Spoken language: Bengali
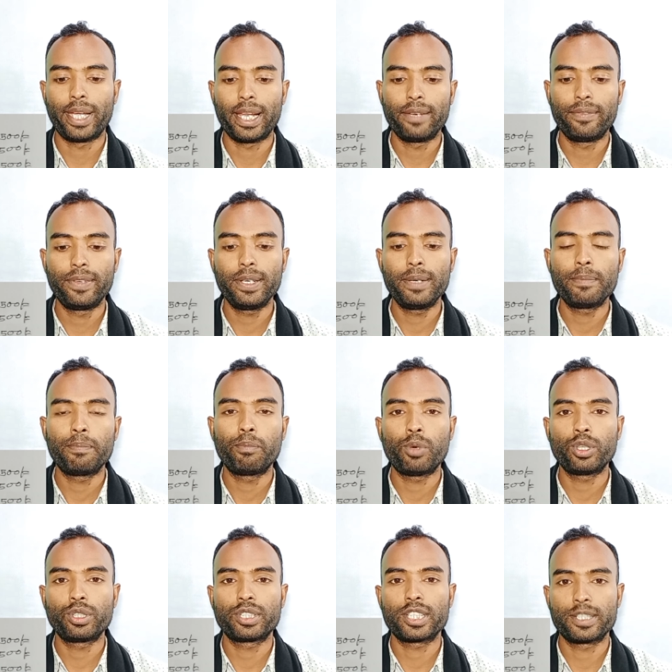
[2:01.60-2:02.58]
তো হেলফিট
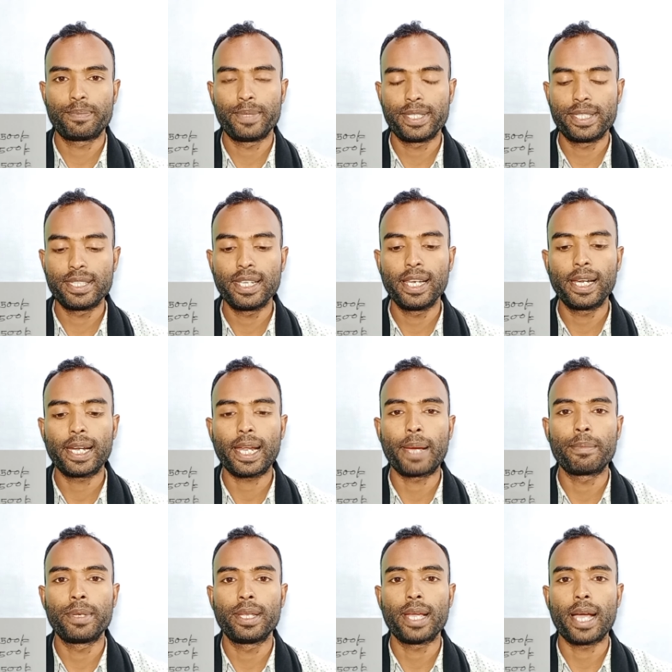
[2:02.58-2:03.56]
পঞ্চাশ পিস নিলেন
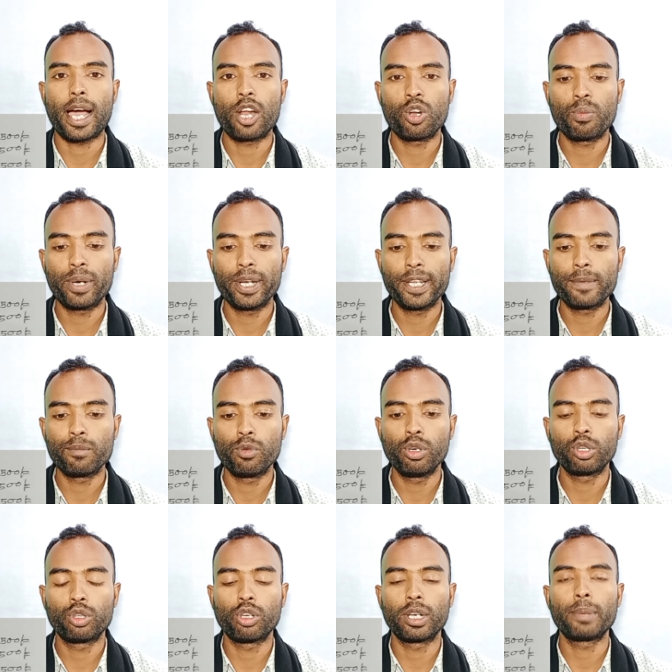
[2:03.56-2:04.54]
আমি আনুমানিক
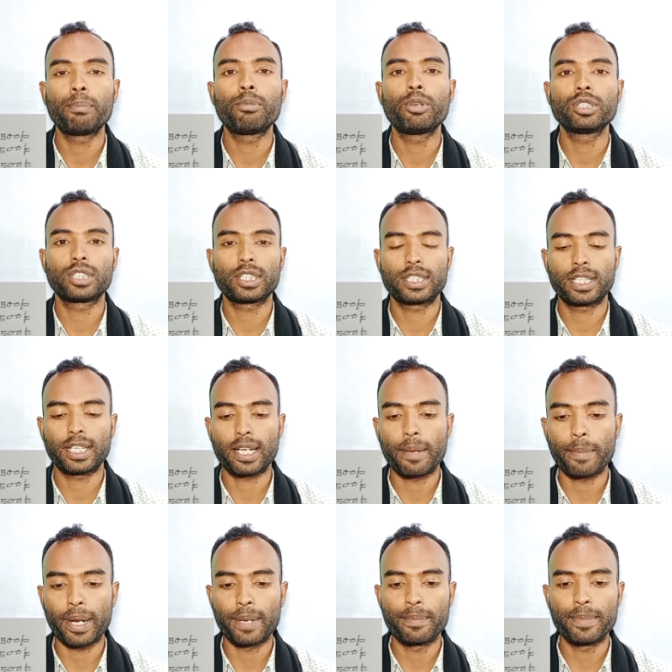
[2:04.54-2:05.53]
মূল্য দিলাম পঞ্চাশ
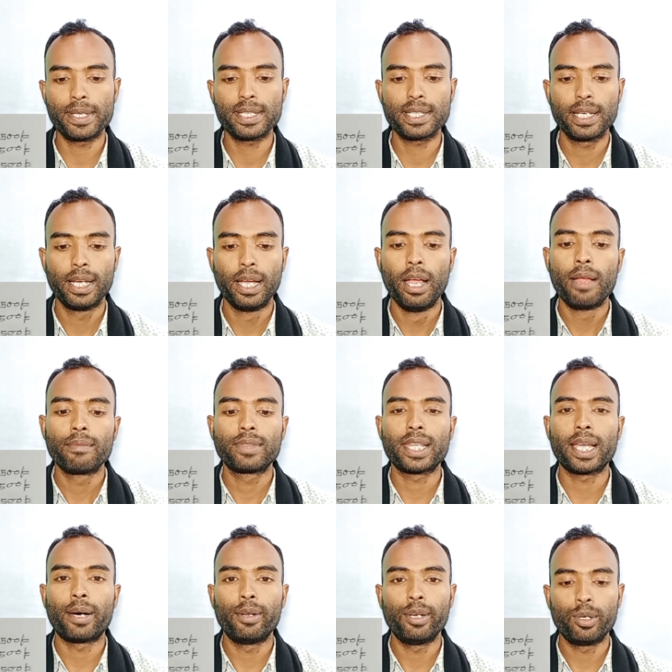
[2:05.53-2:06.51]
টাকা পার পিস
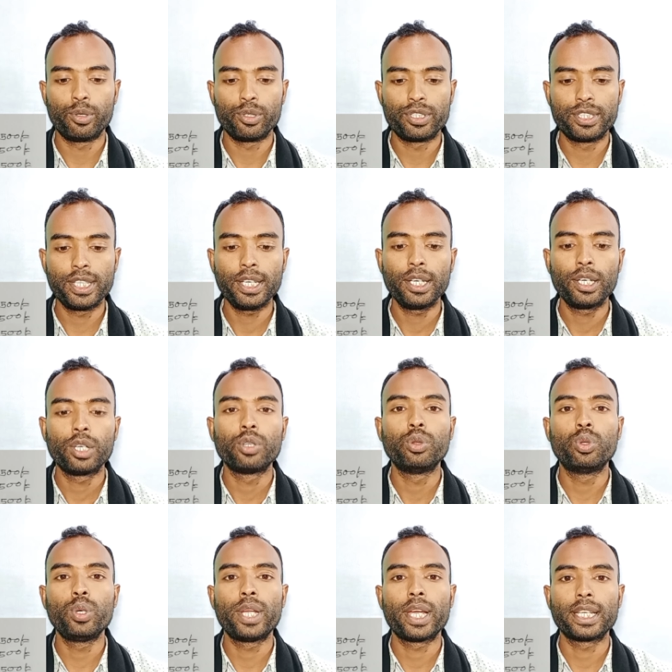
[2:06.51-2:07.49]
তাহলে হচ্ছে
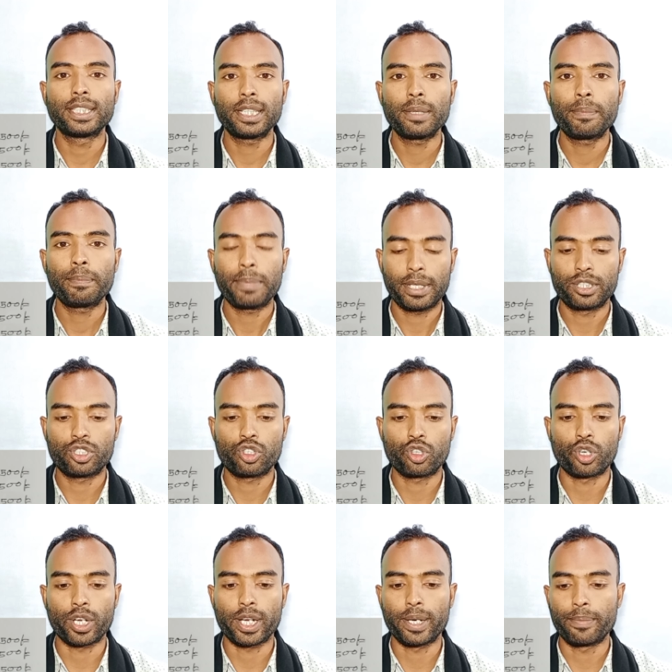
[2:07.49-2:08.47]
দুই হাজার
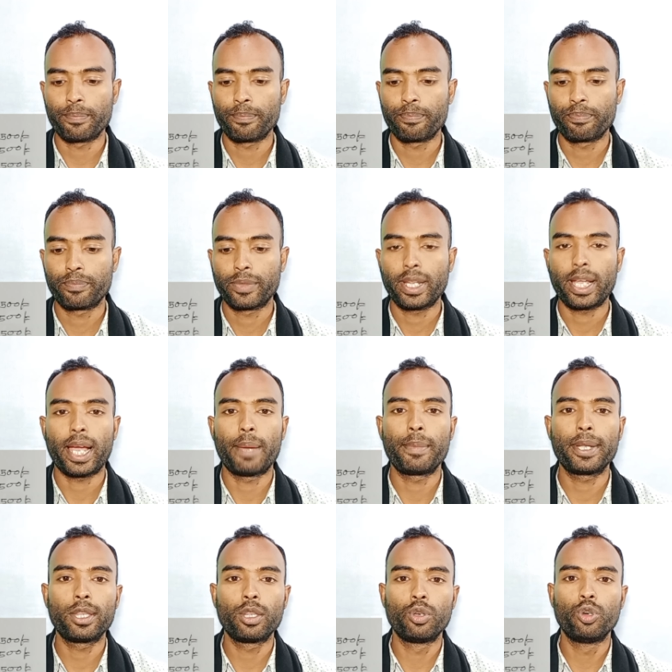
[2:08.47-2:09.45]
পাঁচশো টাকা
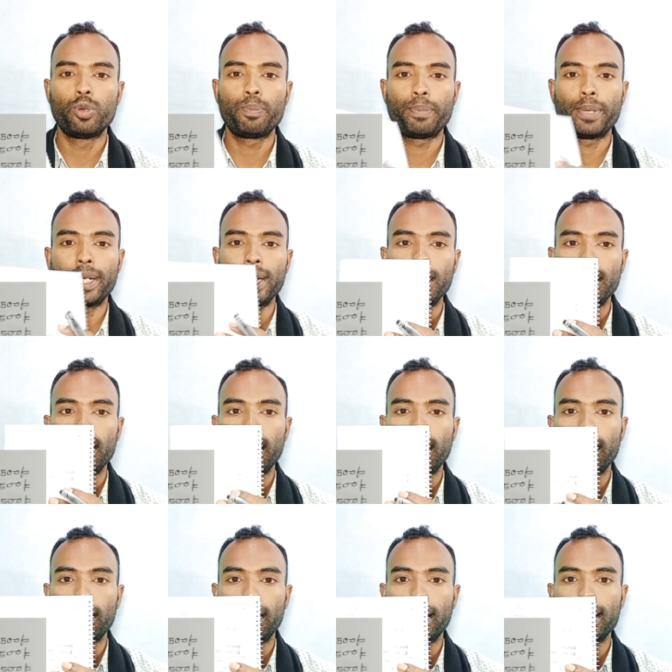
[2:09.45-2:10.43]
আমি কিন্তু নোটপ্যাডে
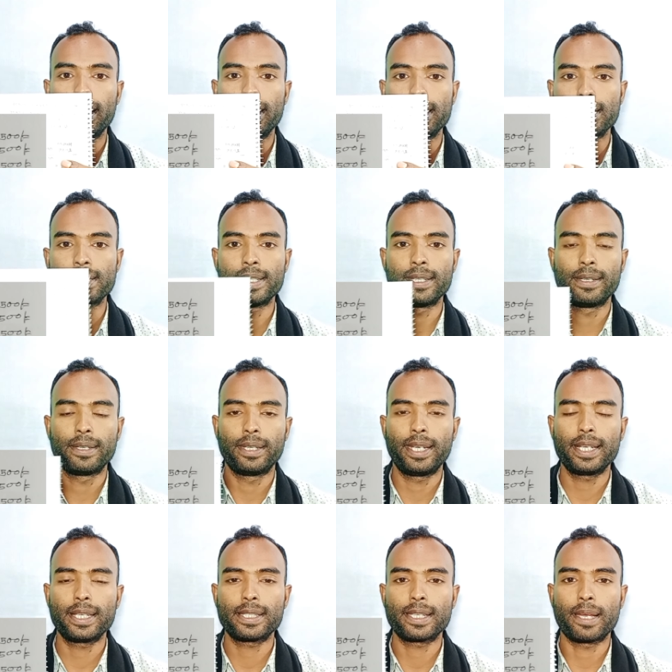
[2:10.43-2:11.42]
লিখে নিয়েছি
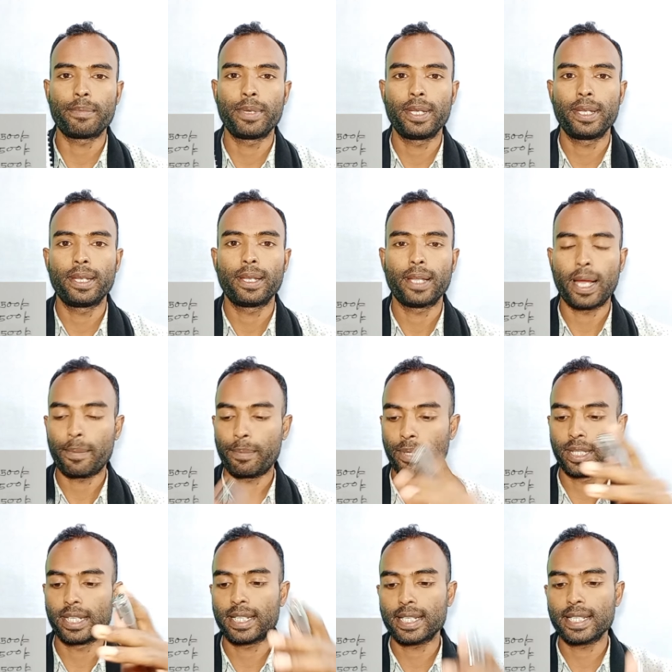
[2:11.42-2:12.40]
ঠিক আছে আমি
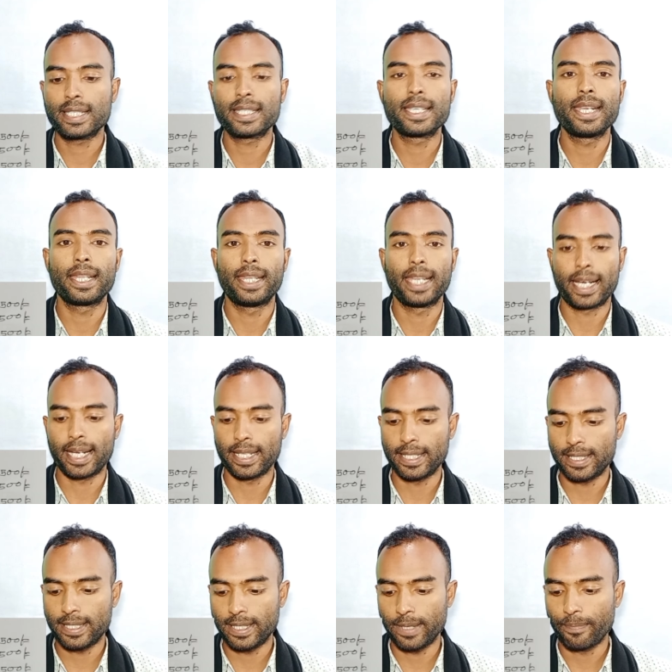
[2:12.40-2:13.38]
আপনাদেরকে স্ক্রিনে দেখাই
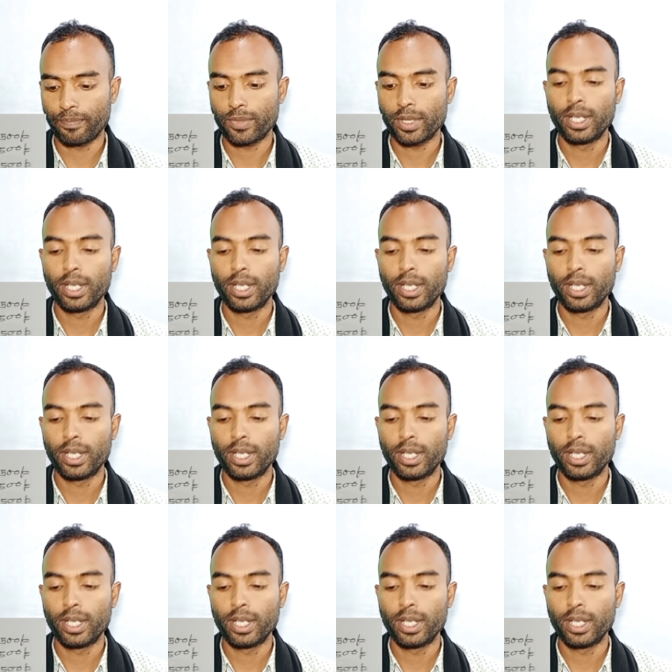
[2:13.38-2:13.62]
দিচ্ছি